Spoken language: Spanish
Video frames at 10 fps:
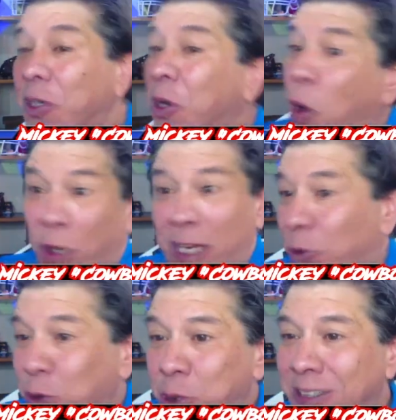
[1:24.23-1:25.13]
o que
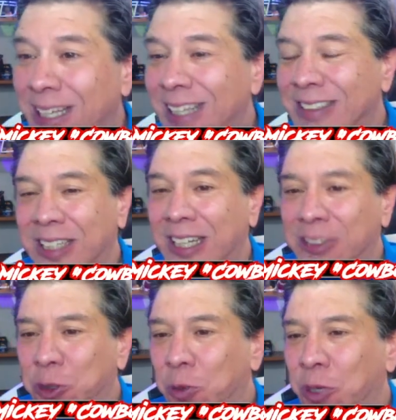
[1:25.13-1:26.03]
incluso está en las, en las
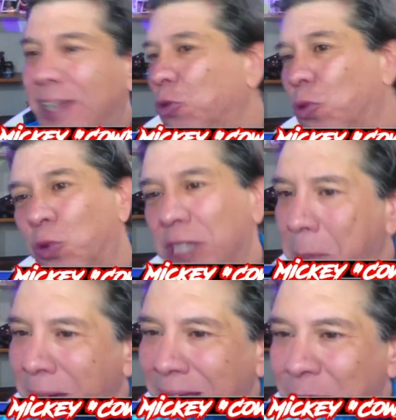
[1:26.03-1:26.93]
comunidades un día
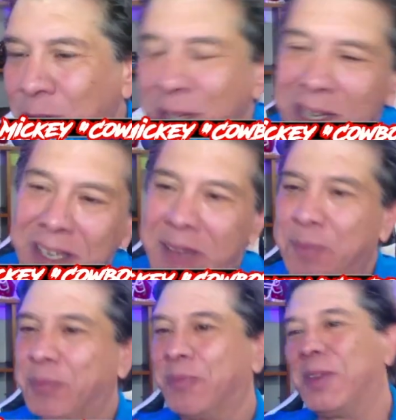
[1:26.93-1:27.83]
malo y
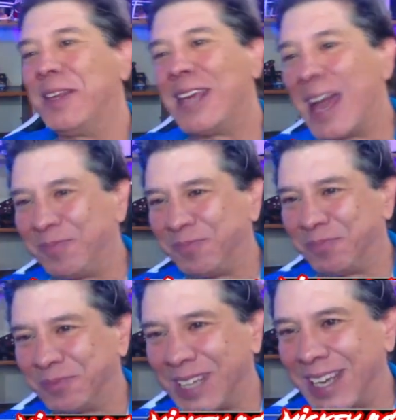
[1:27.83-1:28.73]
ya,
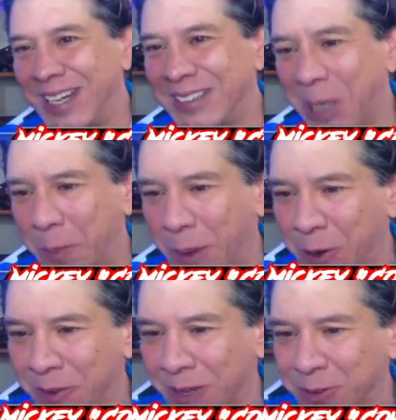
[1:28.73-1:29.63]
eres el
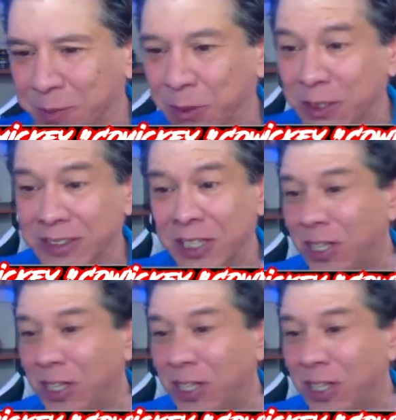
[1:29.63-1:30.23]
peor de los peores.